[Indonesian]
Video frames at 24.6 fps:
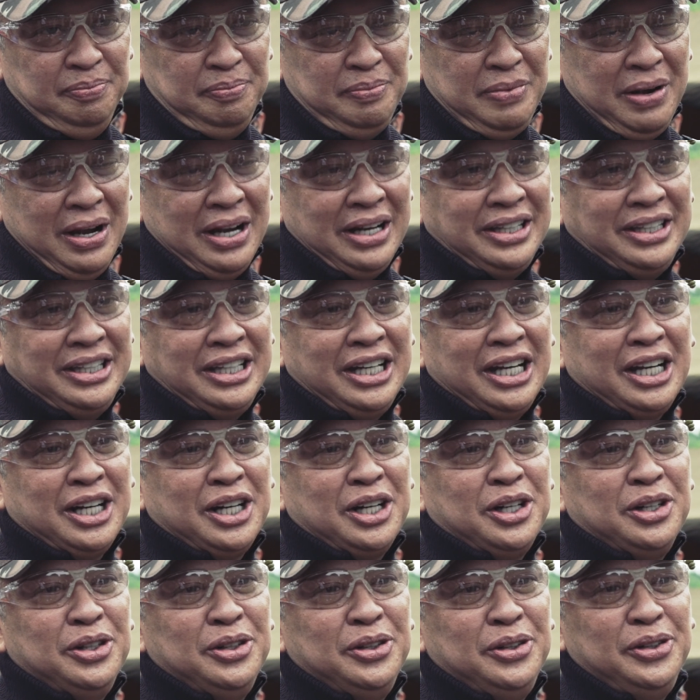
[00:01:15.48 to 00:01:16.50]
ada yang
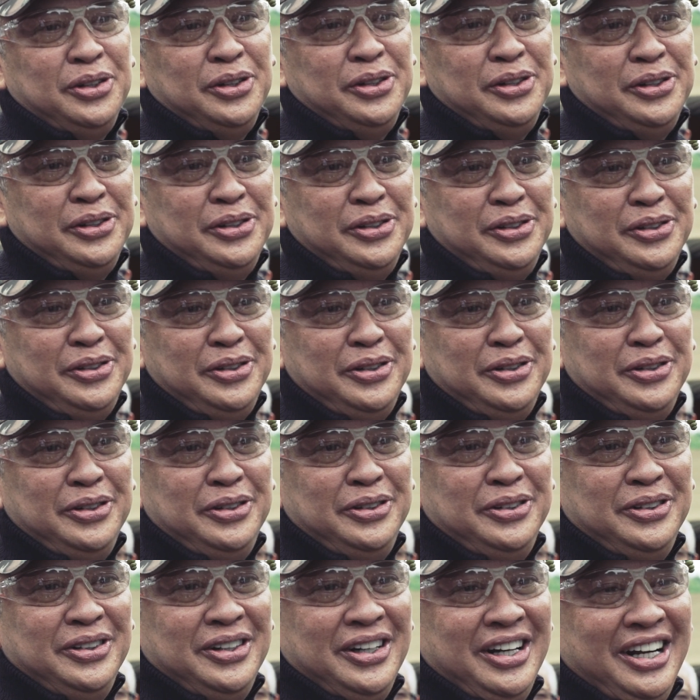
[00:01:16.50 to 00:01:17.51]
tahu kehidupan kita ke
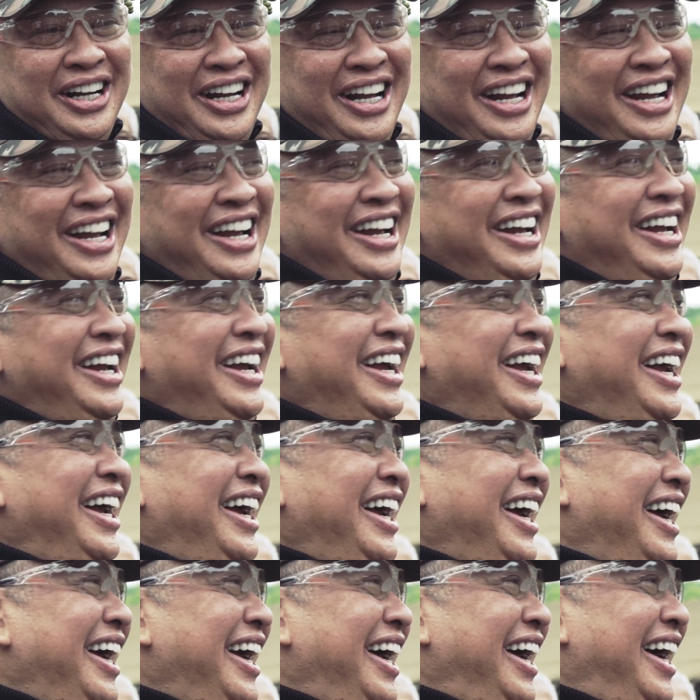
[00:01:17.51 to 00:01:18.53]
depan.
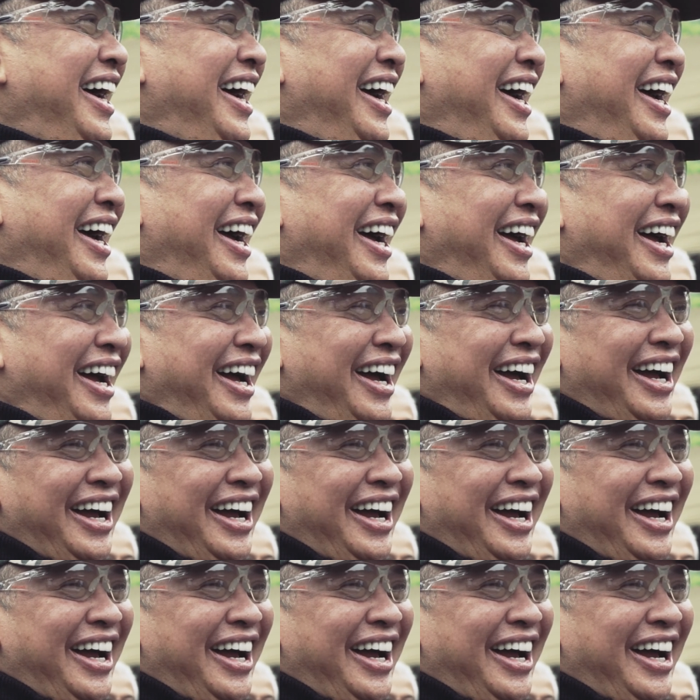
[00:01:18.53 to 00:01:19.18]
Semua